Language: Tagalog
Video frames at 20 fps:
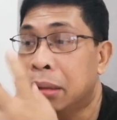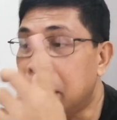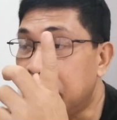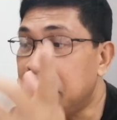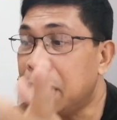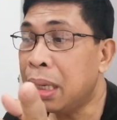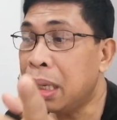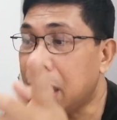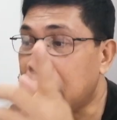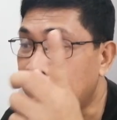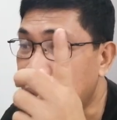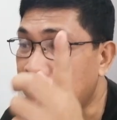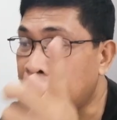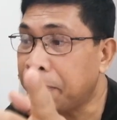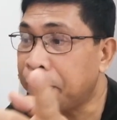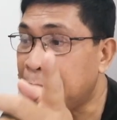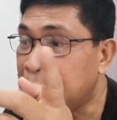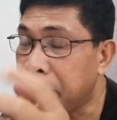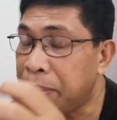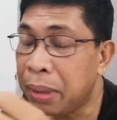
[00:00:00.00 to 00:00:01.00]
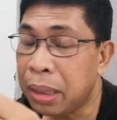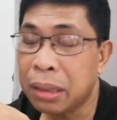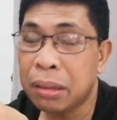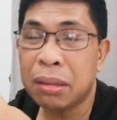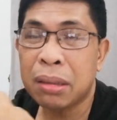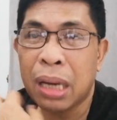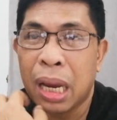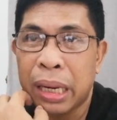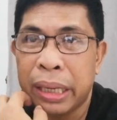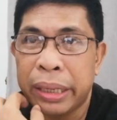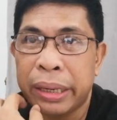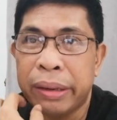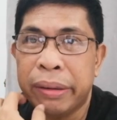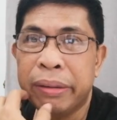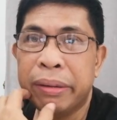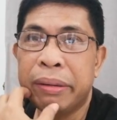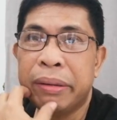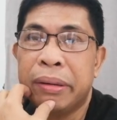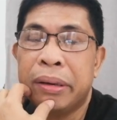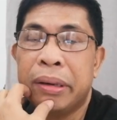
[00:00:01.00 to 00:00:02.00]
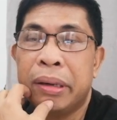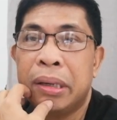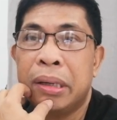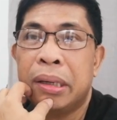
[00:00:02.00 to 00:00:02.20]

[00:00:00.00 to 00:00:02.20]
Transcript: umingi ng permiso sa inyo.